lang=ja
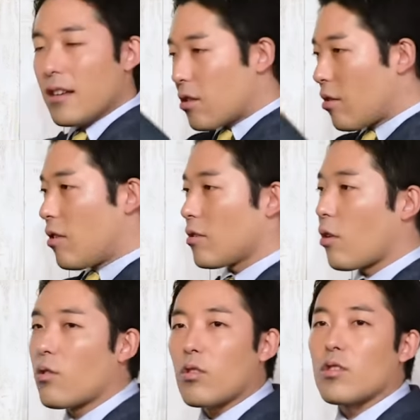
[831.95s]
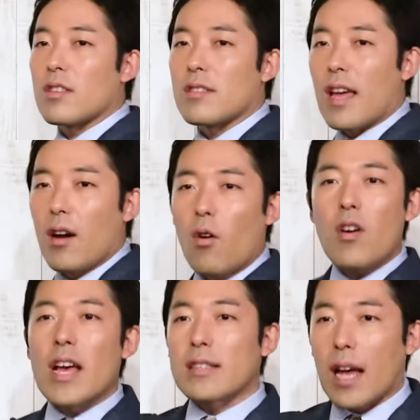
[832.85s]
そのところのですね
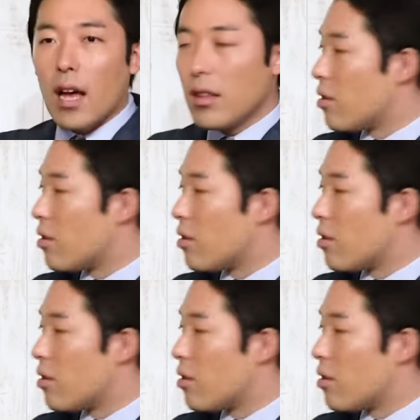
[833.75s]
大家さん